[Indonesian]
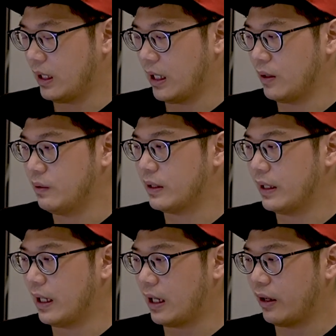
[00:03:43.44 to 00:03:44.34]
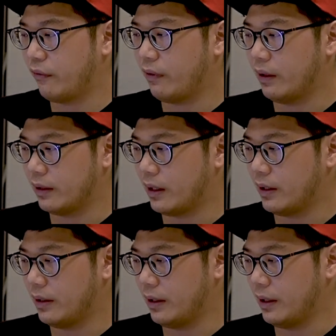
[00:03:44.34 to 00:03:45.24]
Lalu saya akan filter
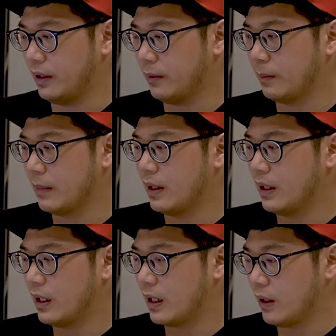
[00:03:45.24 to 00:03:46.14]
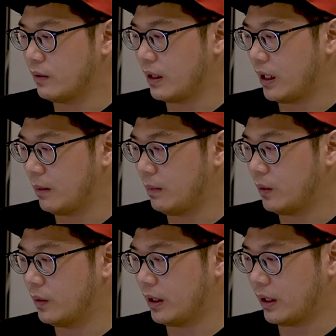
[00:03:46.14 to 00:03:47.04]
di sini. Lalu saya akan
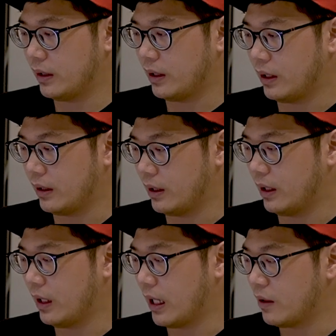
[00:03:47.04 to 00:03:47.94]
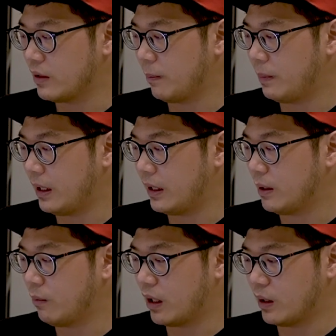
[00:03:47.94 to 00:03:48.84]
menggunakan return, lalu saya
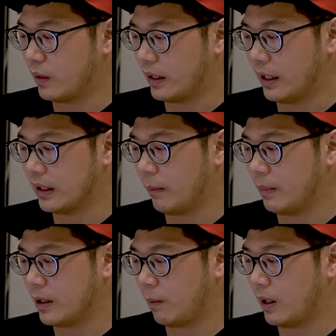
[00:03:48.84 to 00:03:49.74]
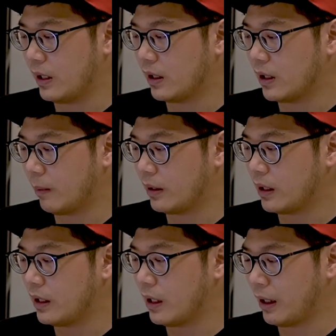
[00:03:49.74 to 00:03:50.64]
pilihnya bukan one day tapi saya pilih yang namanya
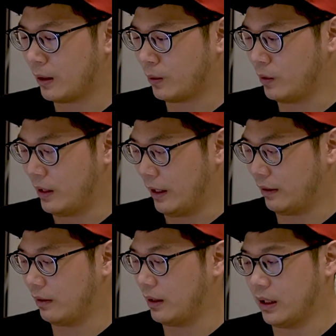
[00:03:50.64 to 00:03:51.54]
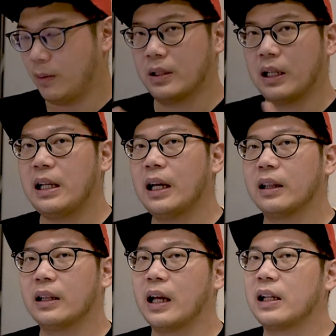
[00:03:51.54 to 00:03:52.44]
year to date. Ya kita bisa
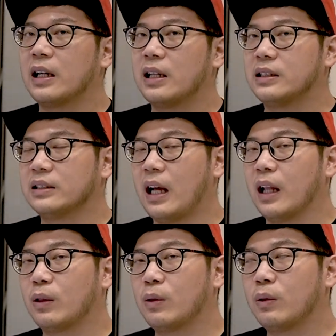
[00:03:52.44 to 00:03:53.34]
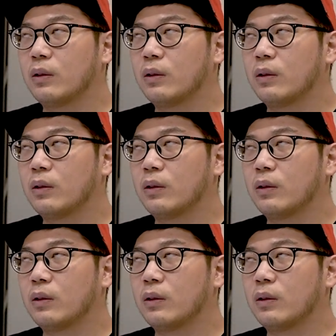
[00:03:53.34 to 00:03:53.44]
lihat dari tanggal 1